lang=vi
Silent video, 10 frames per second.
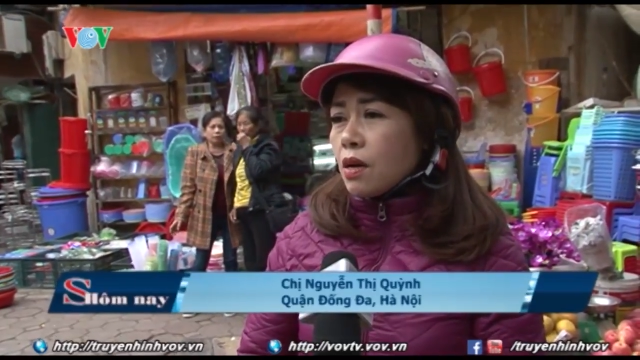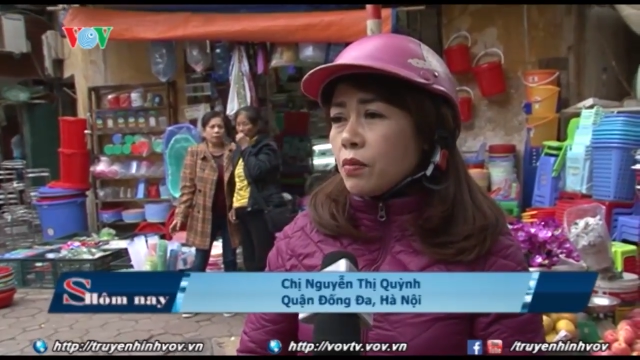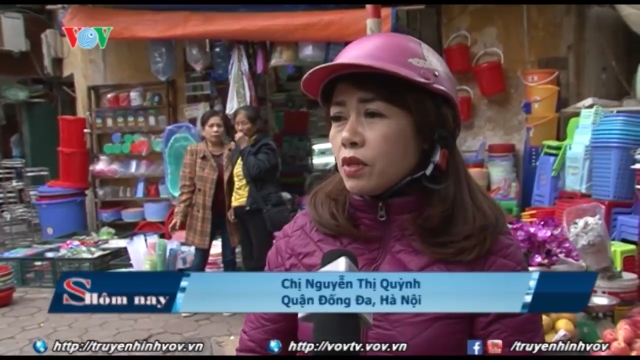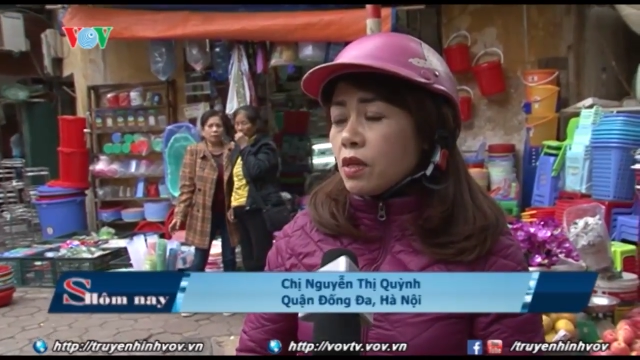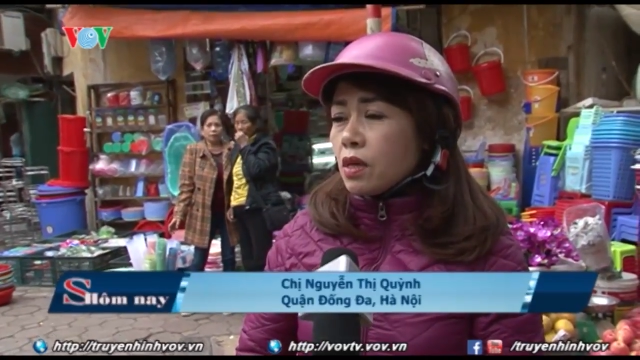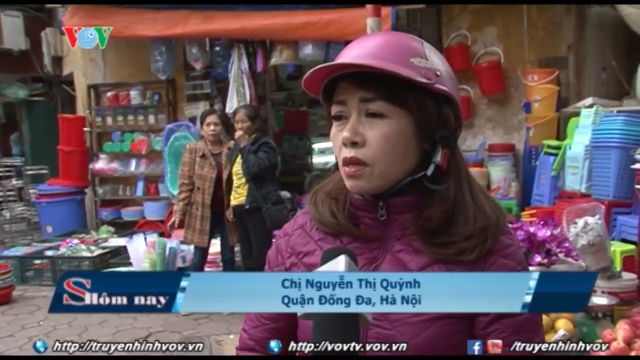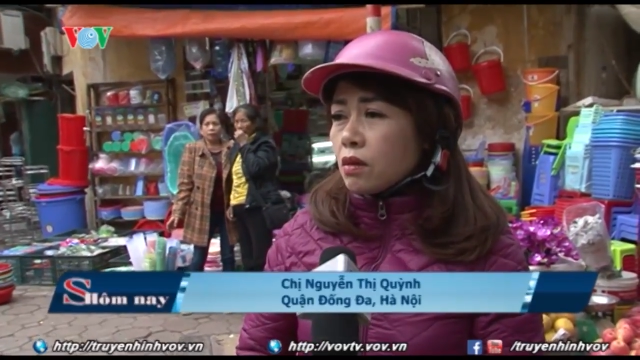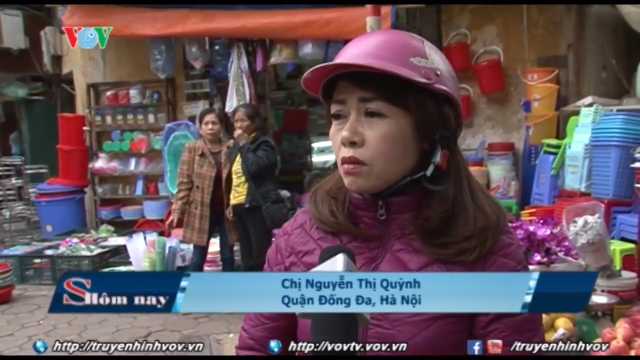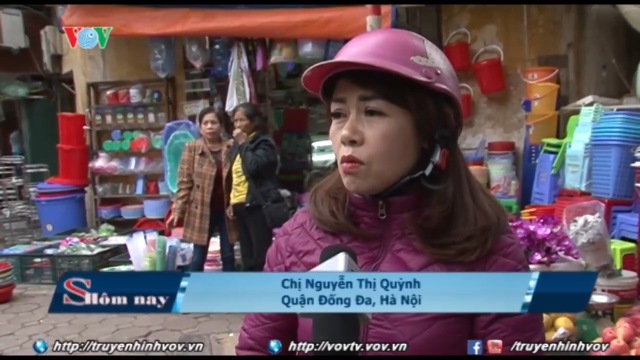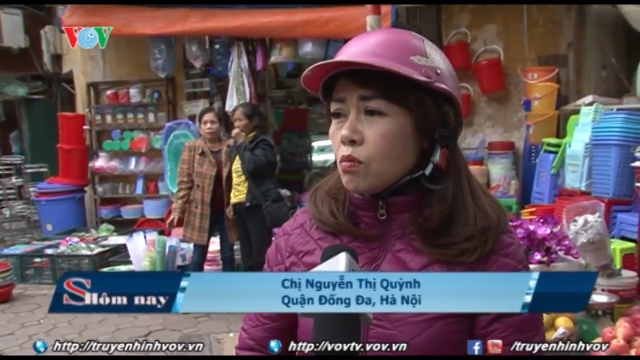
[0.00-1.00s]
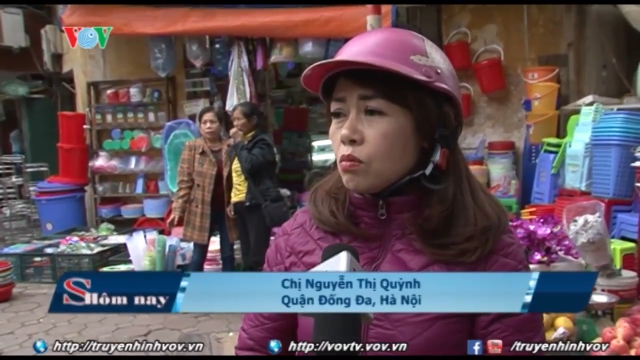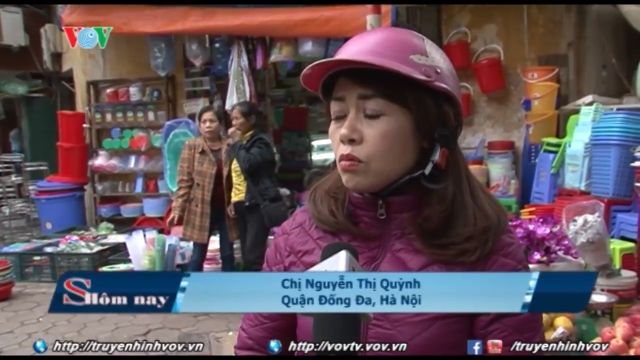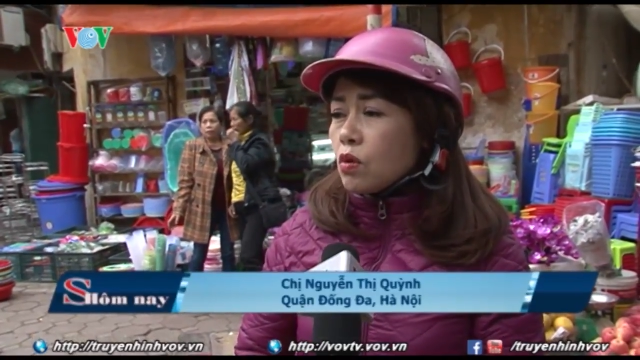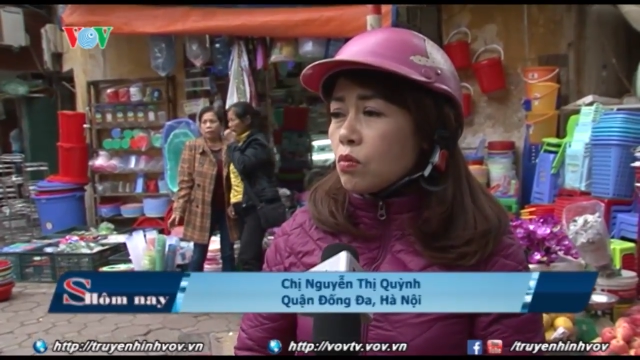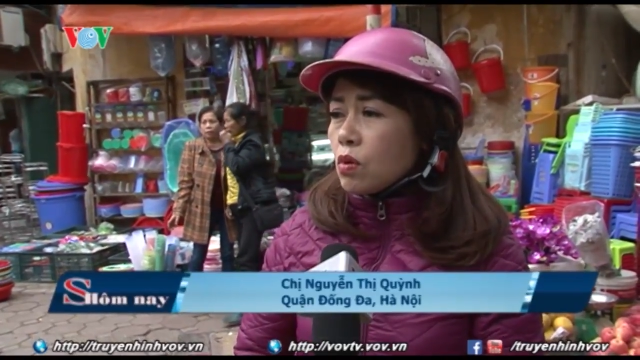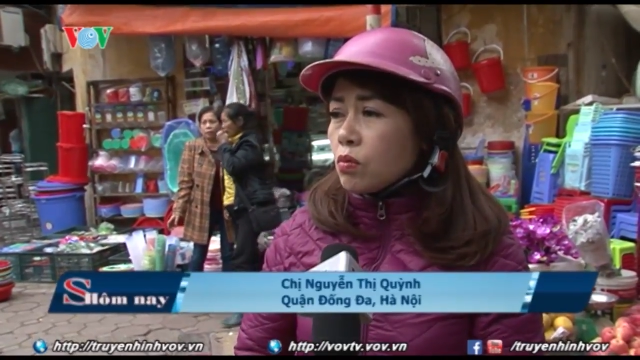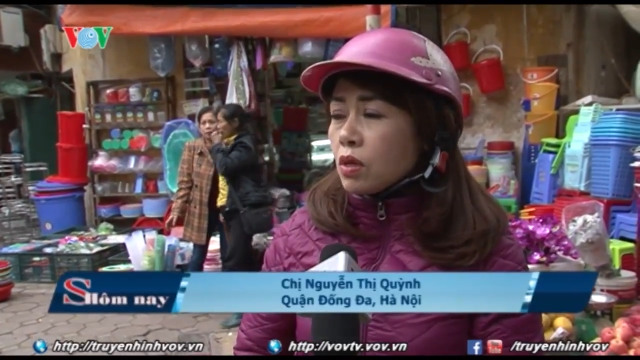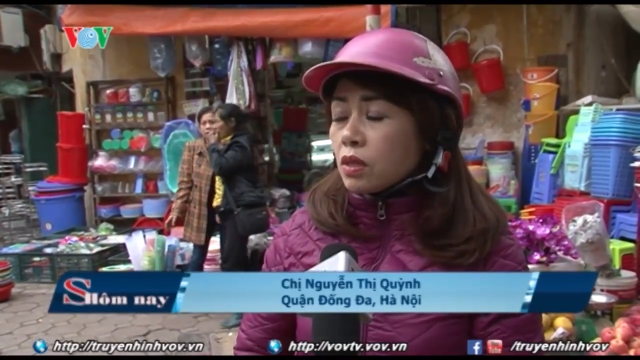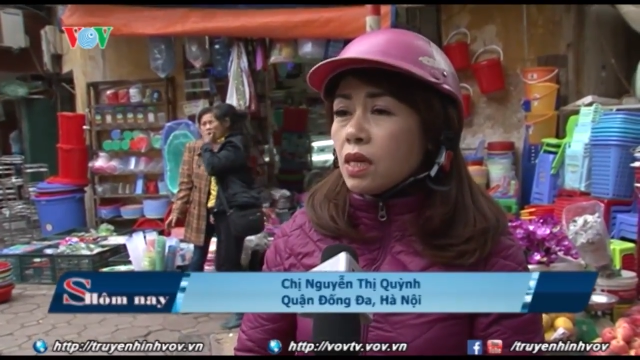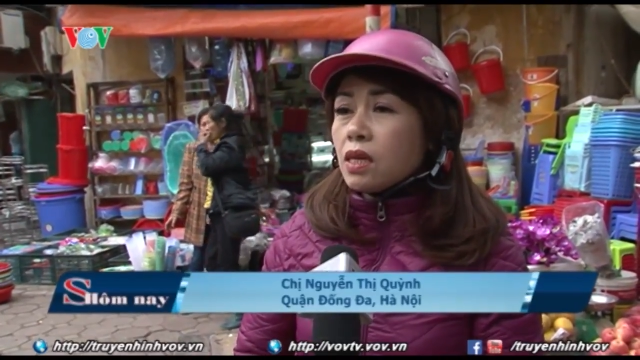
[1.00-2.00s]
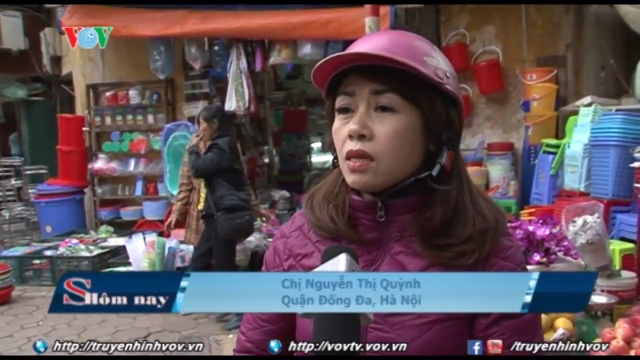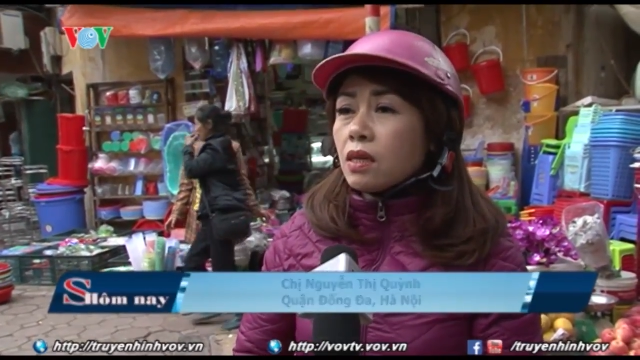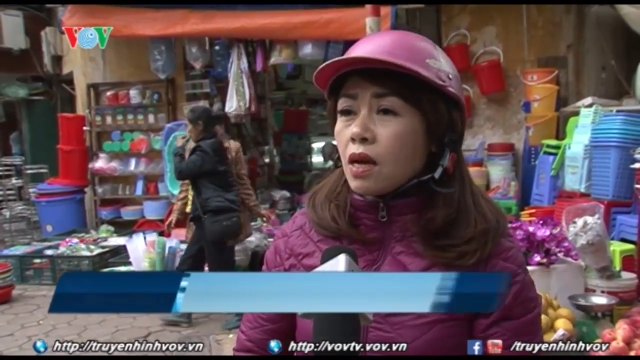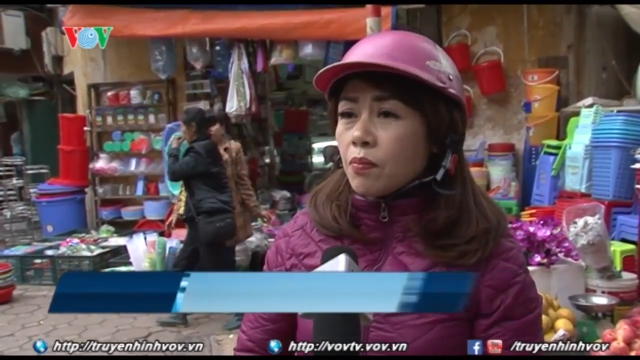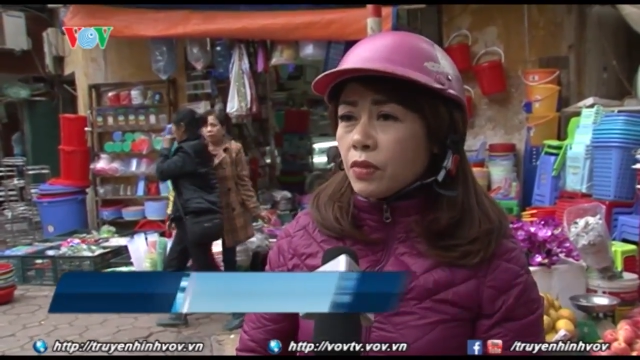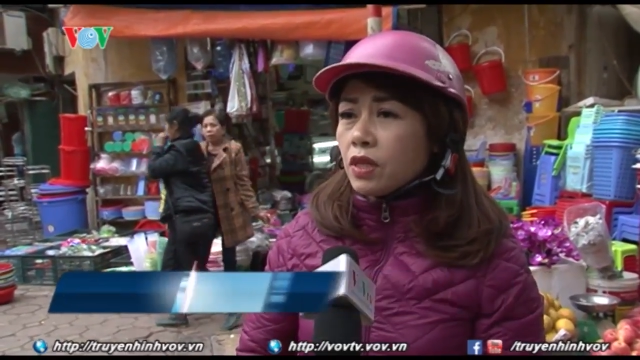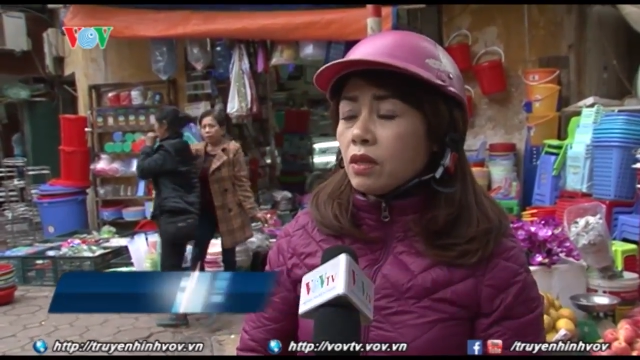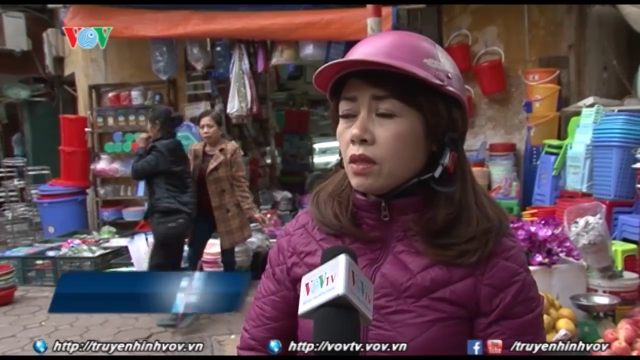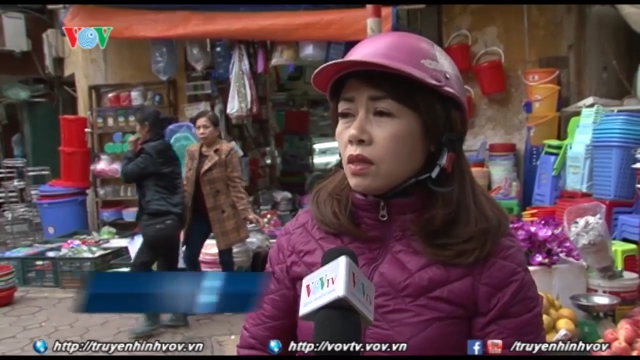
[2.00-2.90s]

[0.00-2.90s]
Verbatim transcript: cảm thấy là không được tinh lắm ấy,